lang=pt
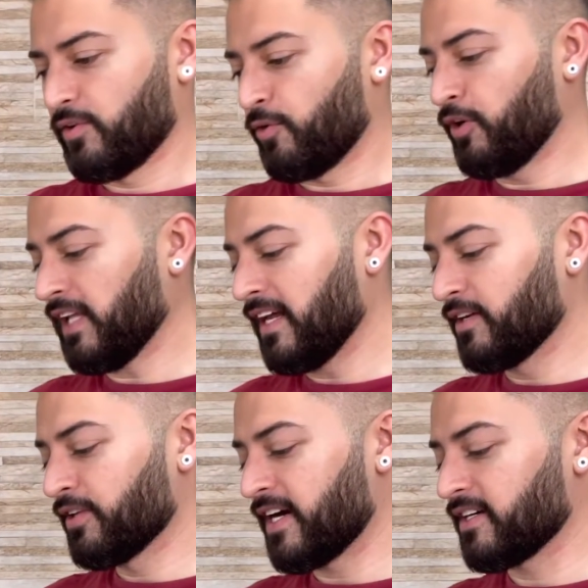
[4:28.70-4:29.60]
Olá,
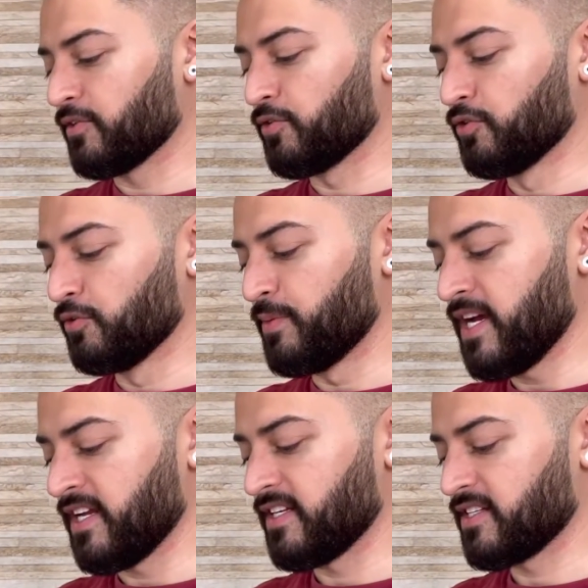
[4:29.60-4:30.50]
Leonardo, tudo
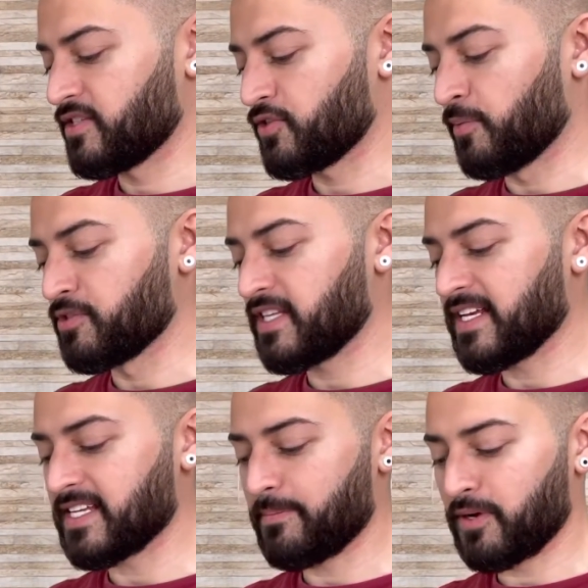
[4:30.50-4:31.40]
bem? Somos da
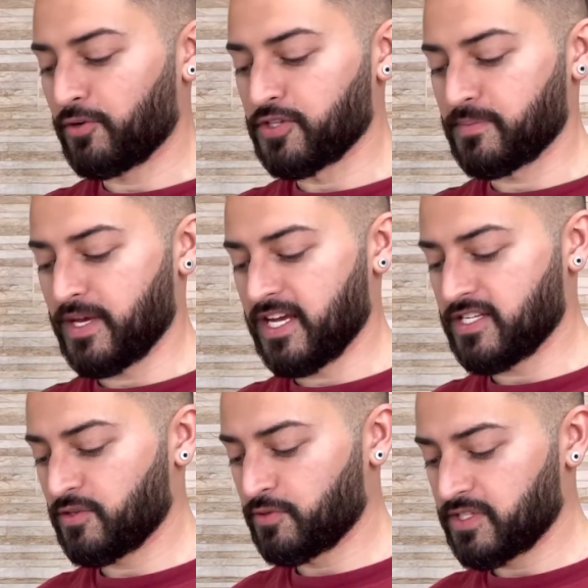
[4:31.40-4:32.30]
Zap
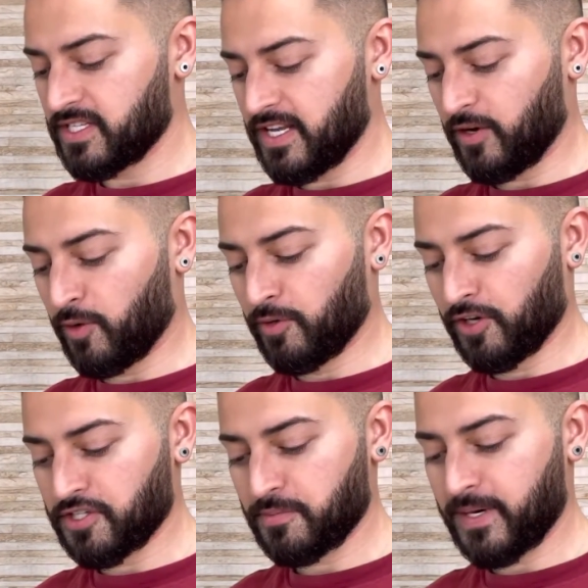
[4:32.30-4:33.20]
Cosméticos e, como
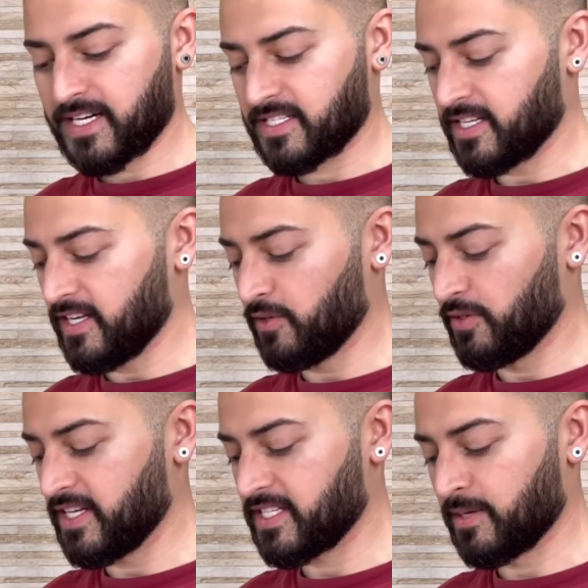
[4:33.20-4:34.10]
nosso parceiro,
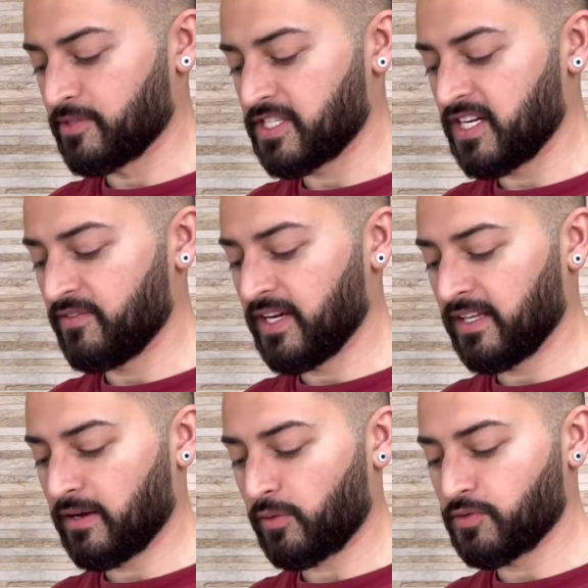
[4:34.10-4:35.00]
estamos te
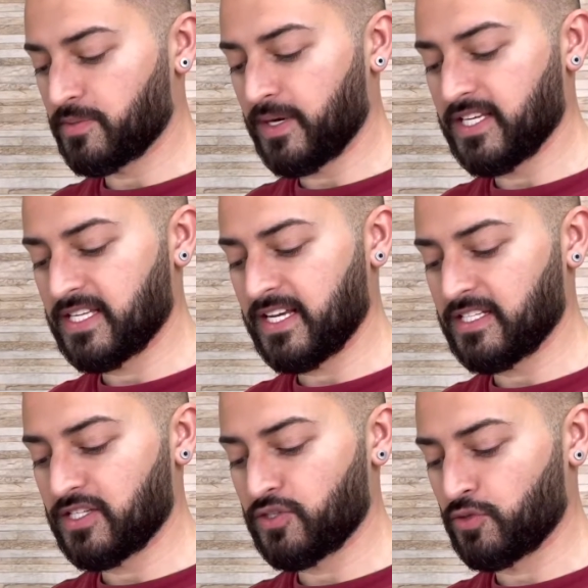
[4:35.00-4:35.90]
enviando alguns
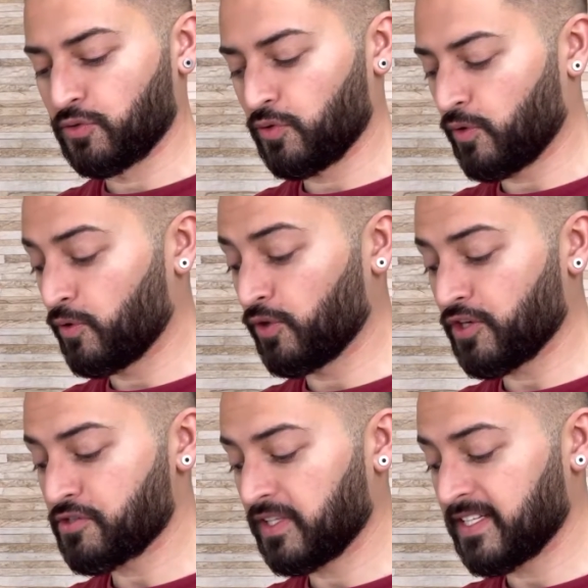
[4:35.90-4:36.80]
presentes junto com o
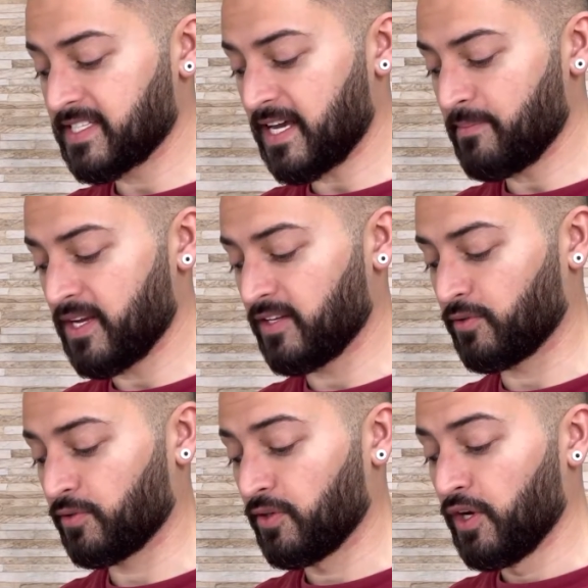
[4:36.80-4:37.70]
nosso lançamento